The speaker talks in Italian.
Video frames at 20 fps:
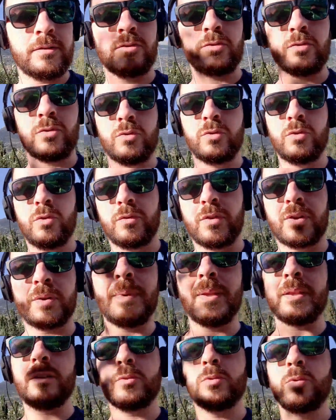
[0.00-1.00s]
sono
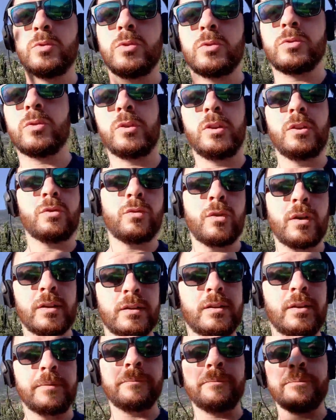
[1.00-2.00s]
veramente tutti
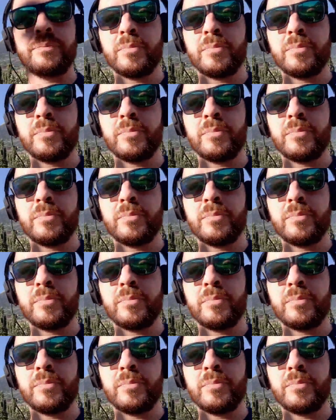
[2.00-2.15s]
soddisfatti